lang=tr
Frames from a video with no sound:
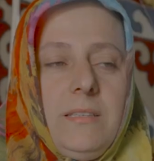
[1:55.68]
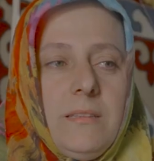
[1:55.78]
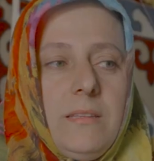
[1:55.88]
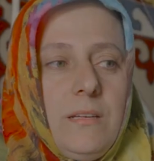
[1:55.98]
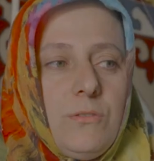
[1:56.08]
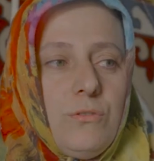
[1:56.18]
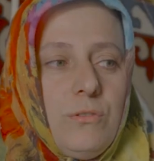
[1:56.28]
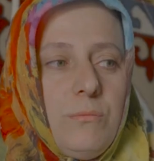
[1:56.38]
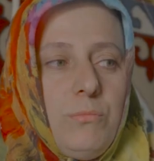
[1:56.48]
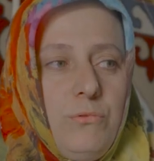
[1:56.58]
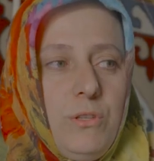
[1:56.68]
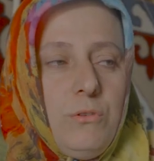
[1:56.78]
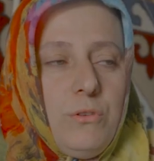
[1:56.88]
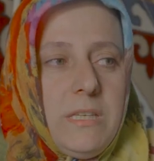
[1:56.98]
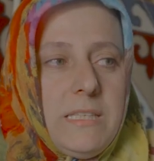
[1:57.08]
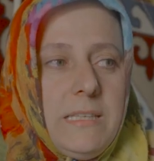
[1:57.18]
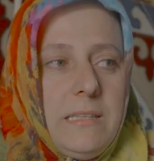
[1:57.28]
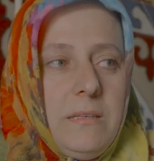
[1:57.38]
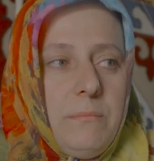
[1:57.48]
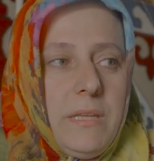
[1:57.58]
Yıllar sonra bu videoyu
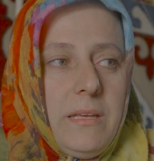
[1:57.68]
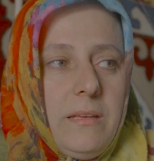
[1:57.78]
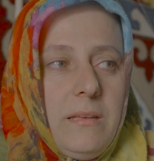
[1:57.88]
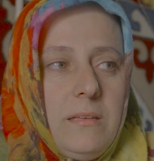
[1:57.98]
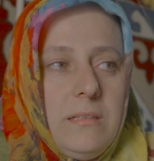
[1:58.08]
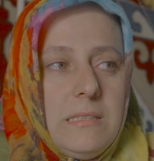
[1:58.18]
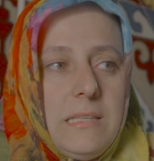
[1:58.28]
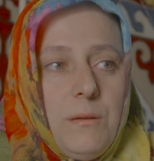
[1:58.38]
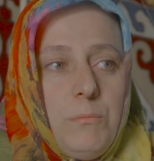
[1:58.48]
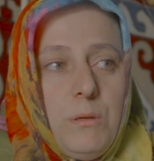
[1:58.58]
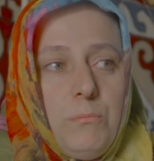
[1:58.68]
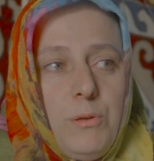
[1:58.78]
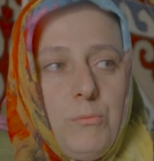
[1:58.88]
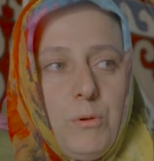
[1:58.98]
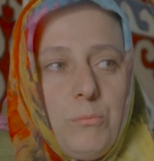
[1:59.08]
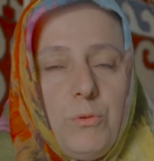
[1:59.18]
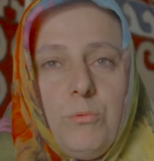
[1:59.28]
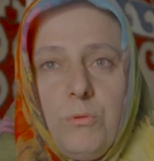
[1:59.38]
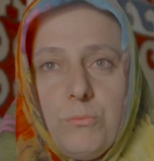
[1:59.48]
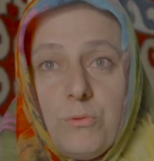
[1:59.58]
izlediğimde izler miyim bilmiyorum
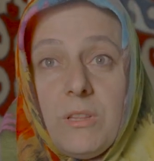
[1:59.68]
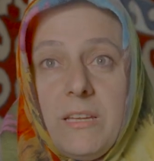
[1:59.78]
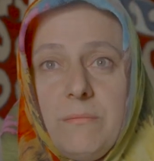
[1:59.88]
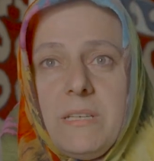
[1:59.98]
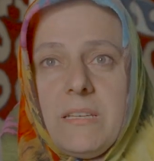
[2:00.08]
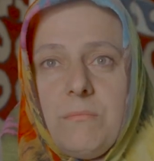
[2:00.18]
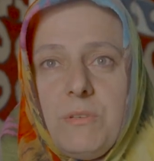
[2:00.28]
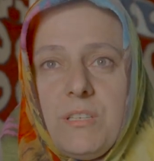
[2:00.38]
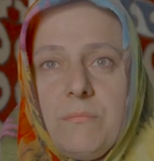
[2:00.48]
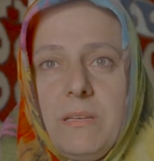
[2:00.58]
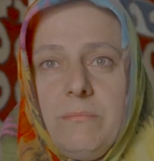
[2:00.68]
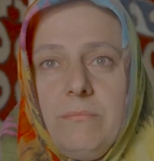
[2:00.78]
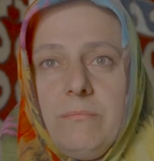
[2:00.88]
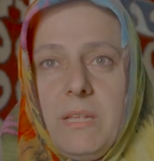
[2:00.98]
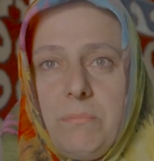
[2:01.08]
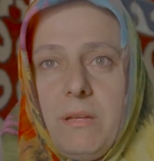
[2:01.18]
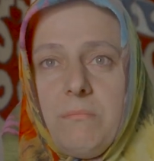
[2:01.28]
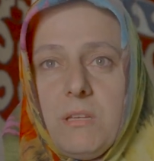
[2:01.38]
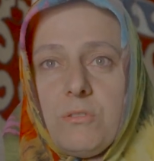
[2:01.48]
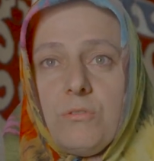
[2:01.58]
tüm umutlarım kırılmıştı benim
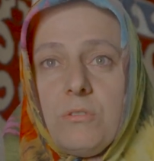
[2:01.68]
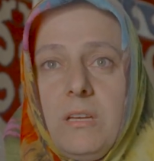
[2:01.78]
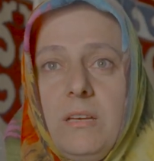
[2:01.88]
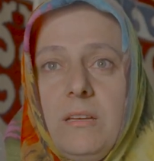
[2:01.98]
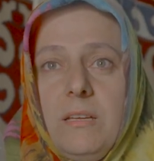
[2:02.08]
depremden sonra.